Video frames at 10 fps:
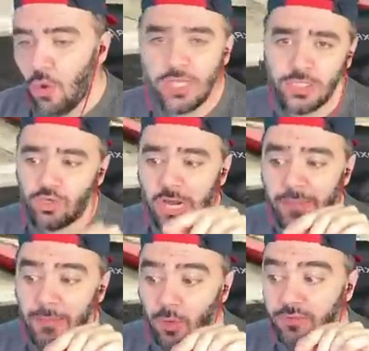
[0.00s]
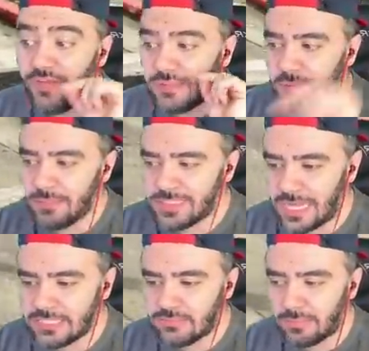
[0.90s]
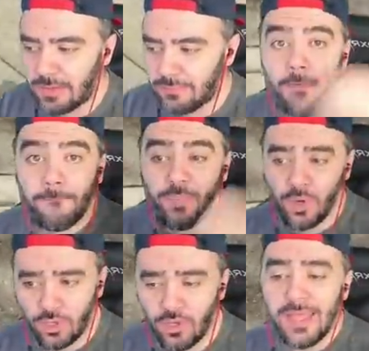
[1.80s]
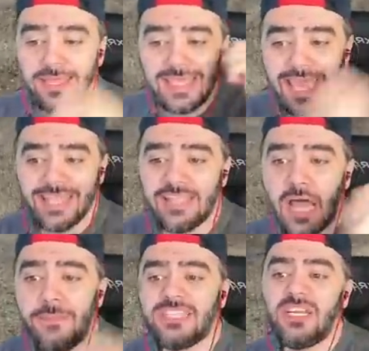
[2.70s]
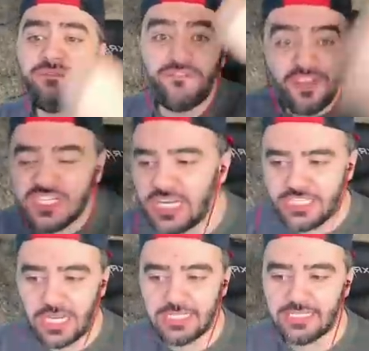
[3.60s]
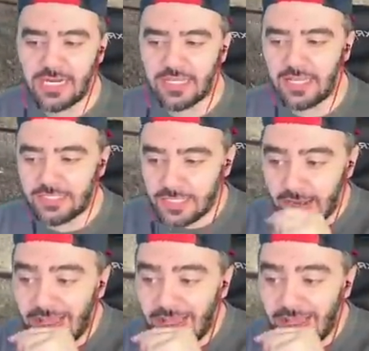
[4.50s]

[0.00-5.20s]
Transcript: Önce şu arabayı modifiye etmemiz lazım tamam Bugün GTA 5'in fişini çekeceğiz arkadaşlar.